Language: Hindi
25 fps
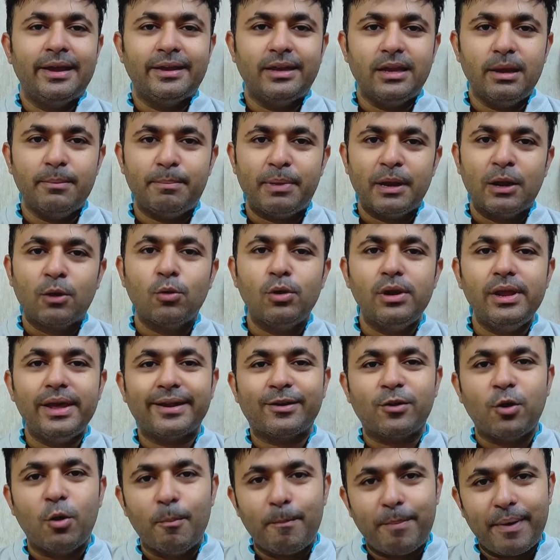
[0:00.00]
ये बिल्कुल
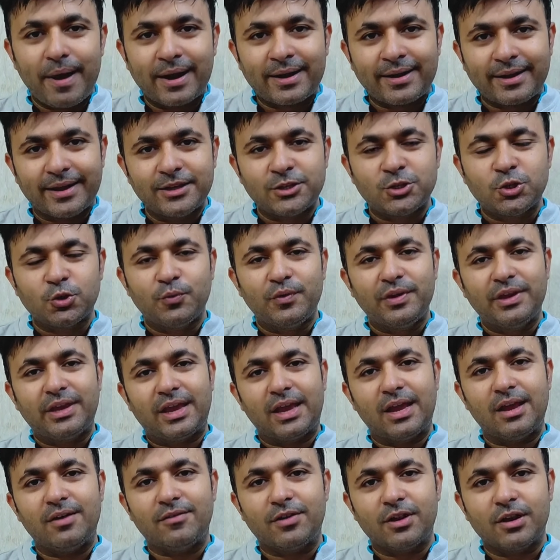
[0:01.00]
यार कॉम्पैक्ट एस
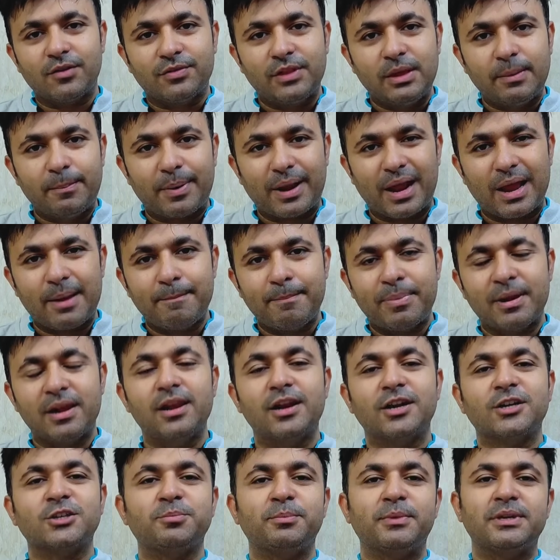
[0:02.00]
के वन ऑफ दी प्राइम
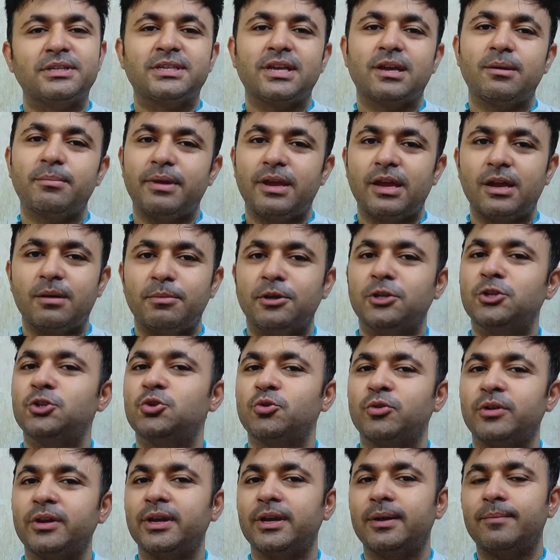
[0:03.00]
पिलर्स में से अब एक बन
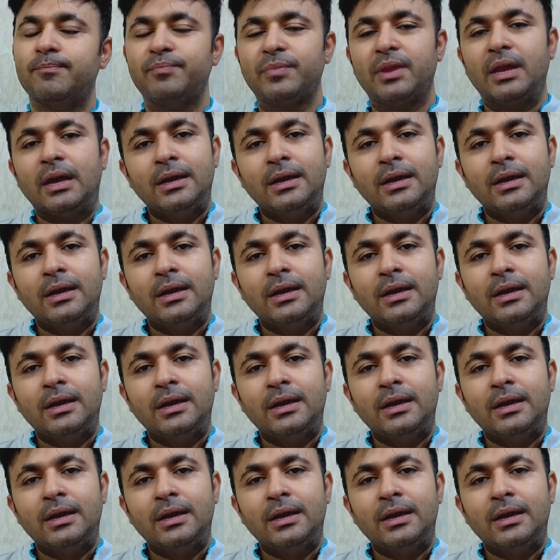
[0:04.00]
चुकी है